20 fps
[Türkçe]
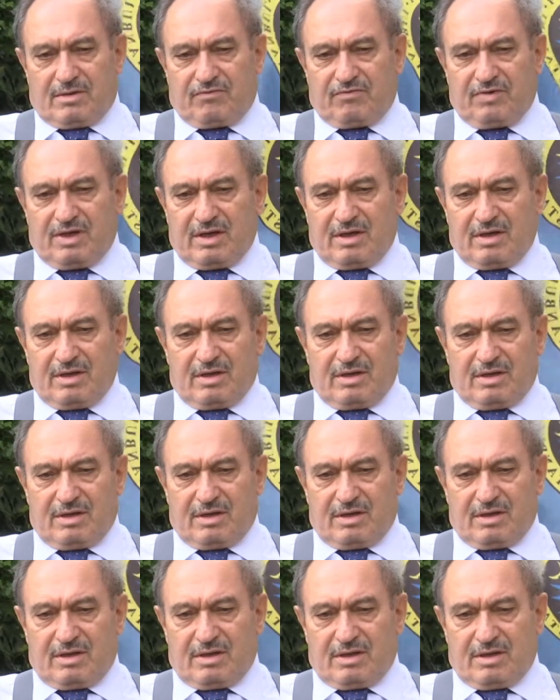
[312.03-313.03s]
ve
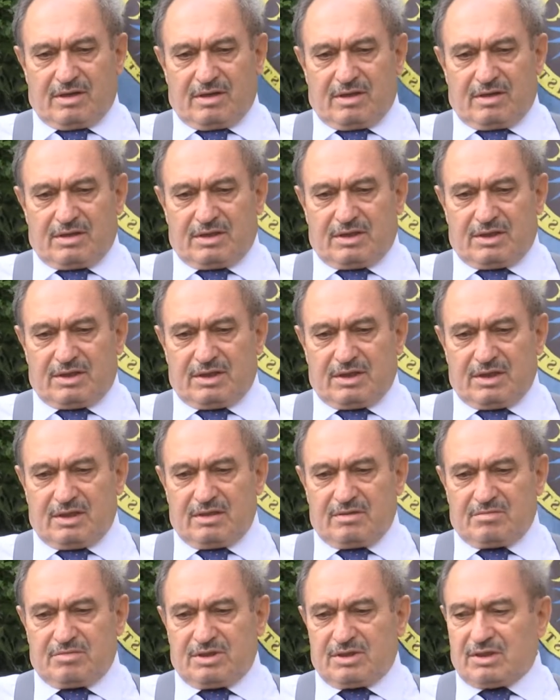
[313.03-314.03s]

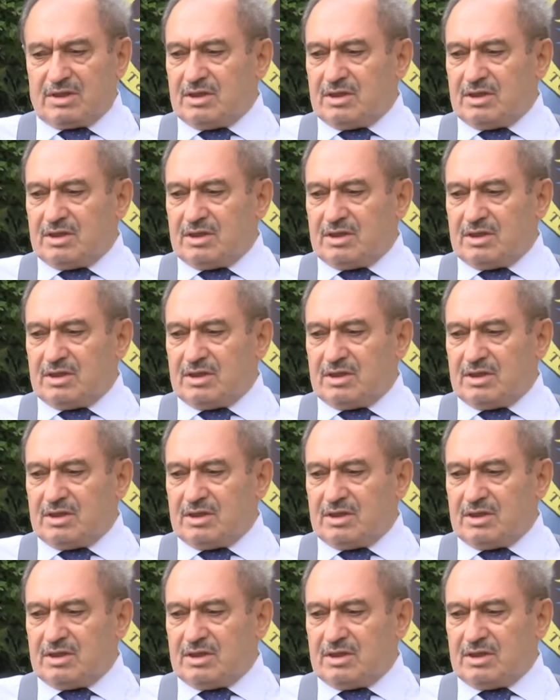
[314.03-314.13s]
yeni bir